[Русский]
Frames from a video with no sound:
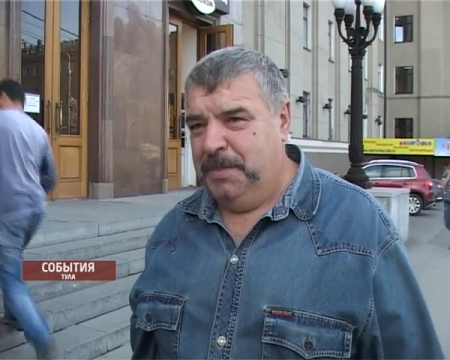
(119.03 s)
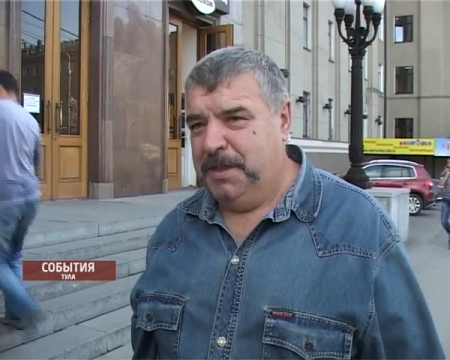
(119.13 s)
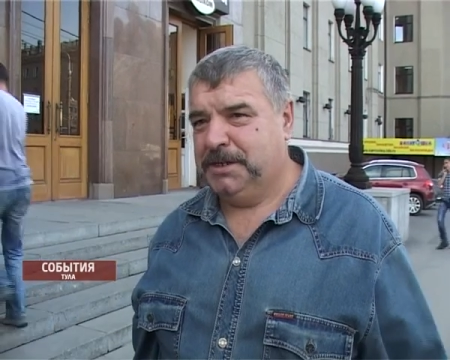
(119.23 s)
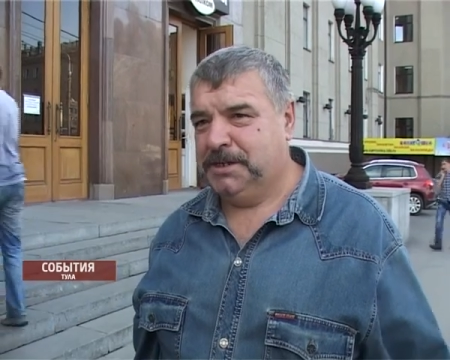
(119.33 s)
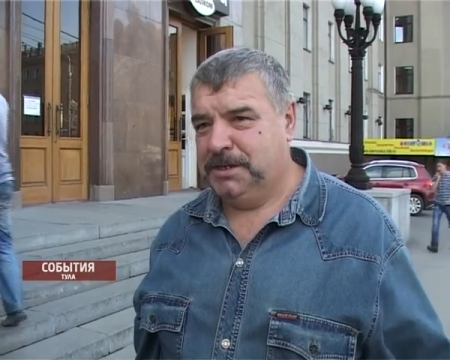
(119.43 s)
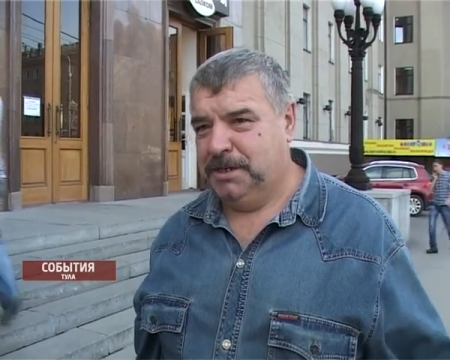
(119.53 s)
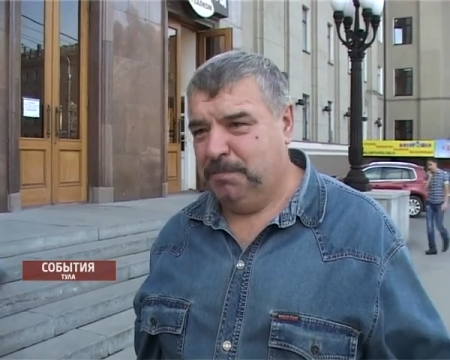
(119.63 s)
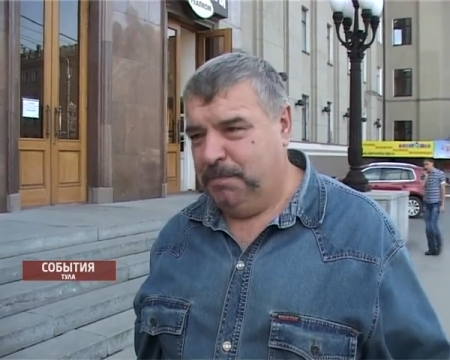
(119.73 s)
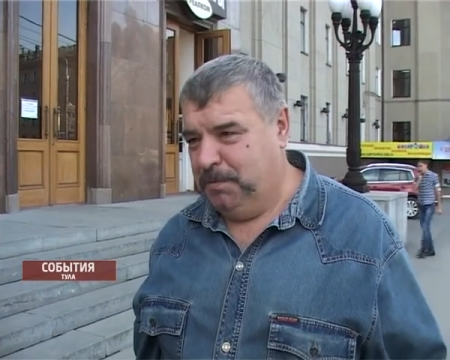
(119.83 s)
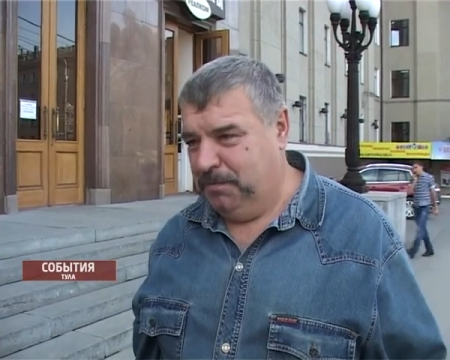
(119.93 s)
так сказать,
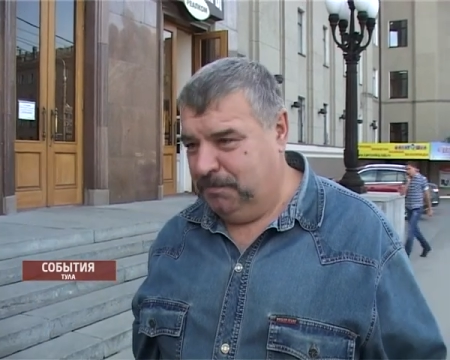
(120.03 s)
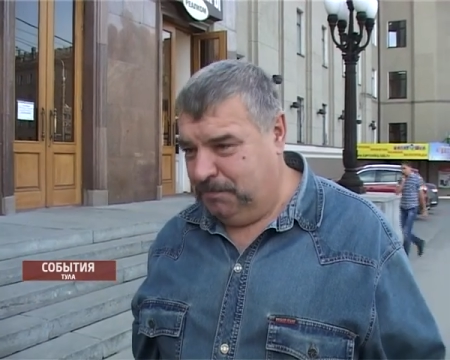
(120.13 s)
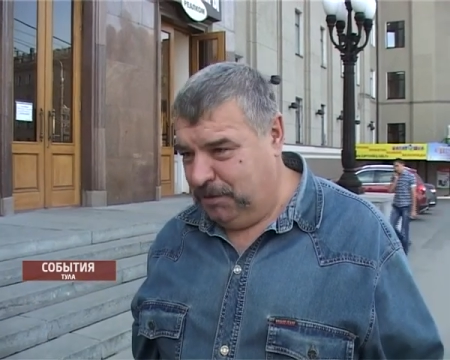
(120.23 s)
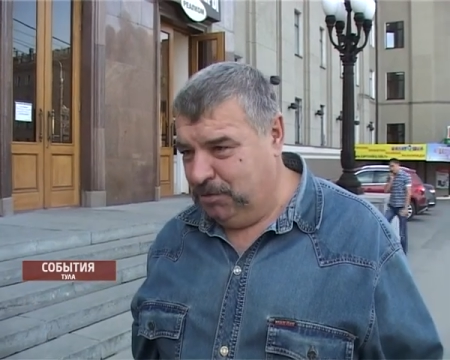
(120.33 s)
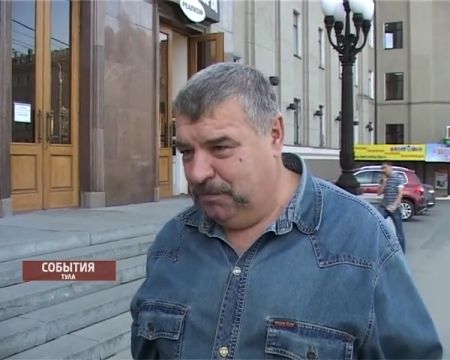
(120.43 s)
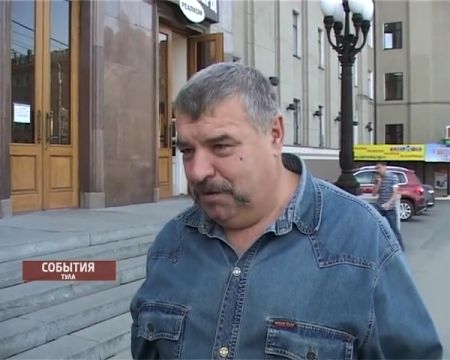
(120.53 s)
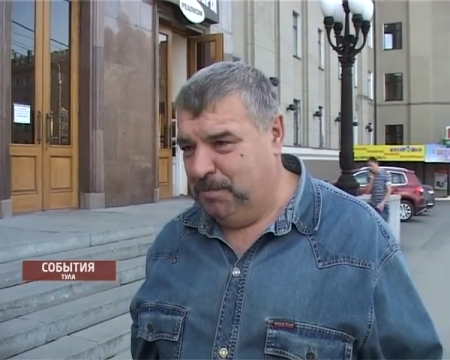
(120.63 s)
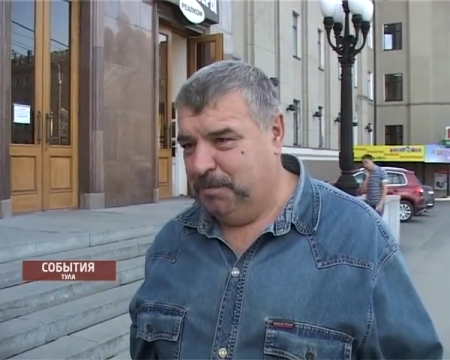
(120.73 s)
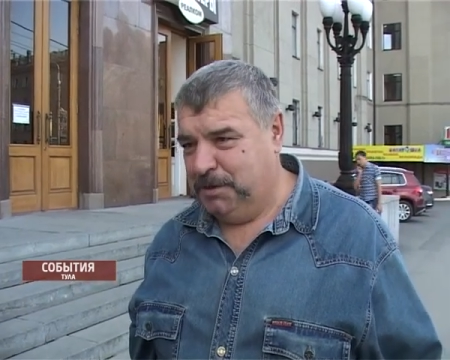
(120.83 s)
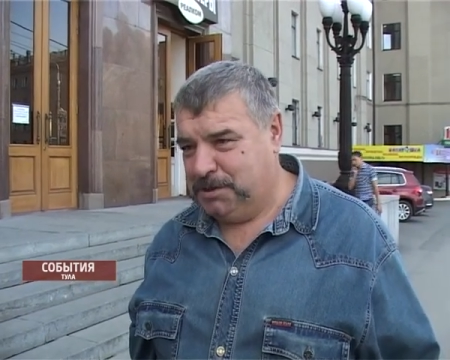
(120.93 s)
в одно
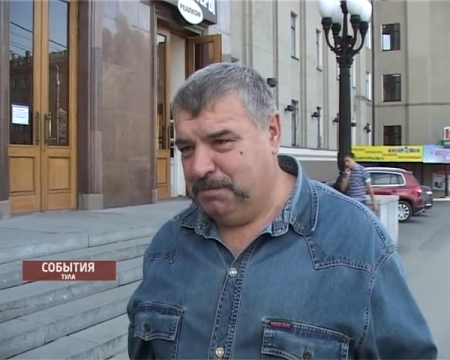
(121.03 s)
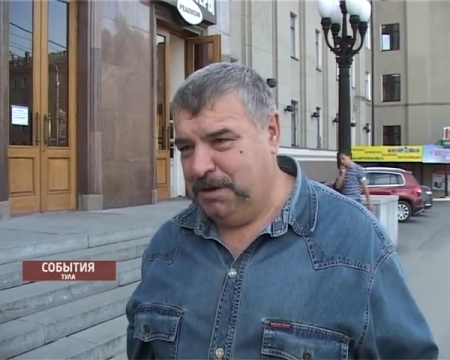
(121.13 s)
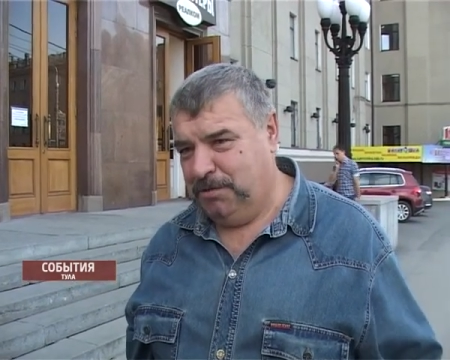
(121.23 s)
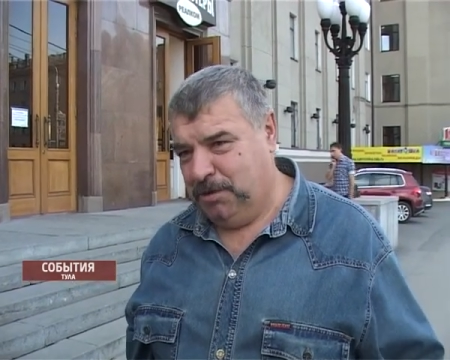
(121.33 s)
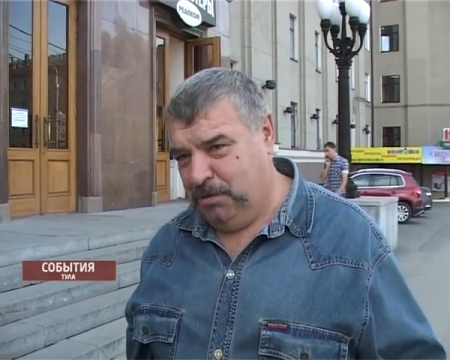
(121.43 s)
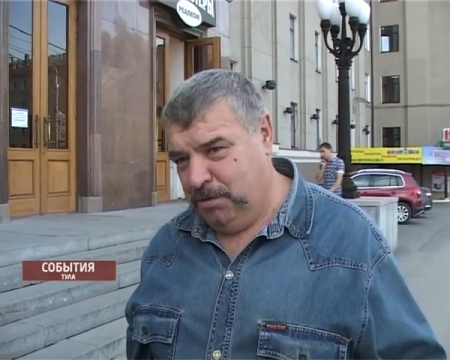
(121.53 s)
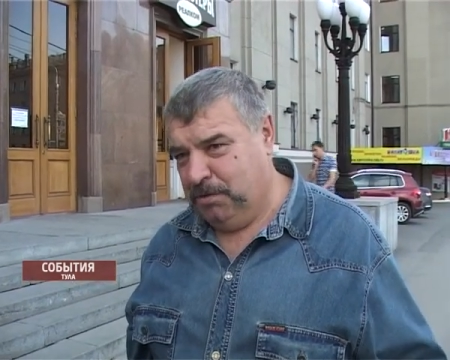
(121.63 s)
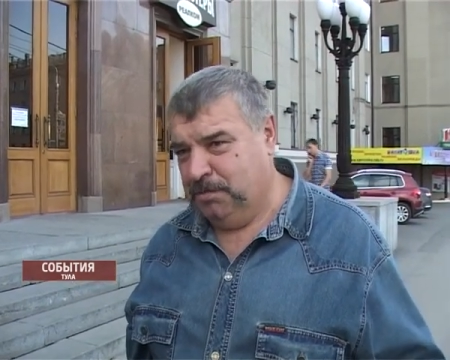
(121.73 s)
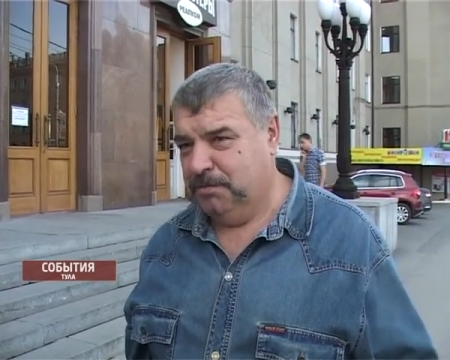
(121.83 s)
время прижимать, в другое